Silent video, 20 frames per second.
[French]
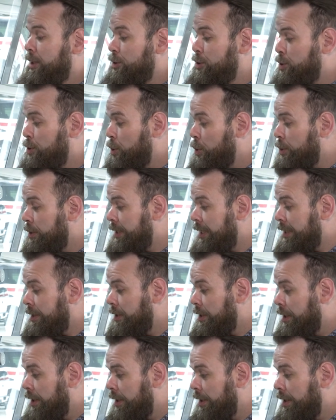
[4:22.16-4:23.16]
Du côté
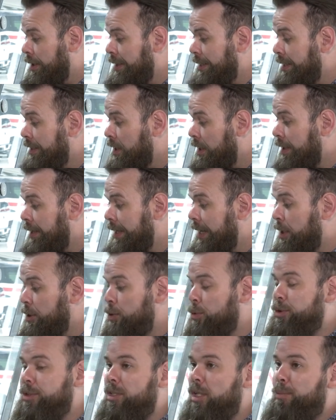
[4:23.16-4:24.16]
de l'île d'Orléans, on
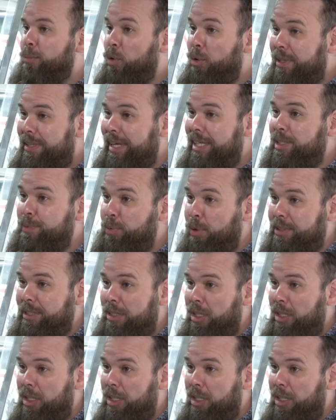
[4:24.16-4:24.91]
a aussi un beau 15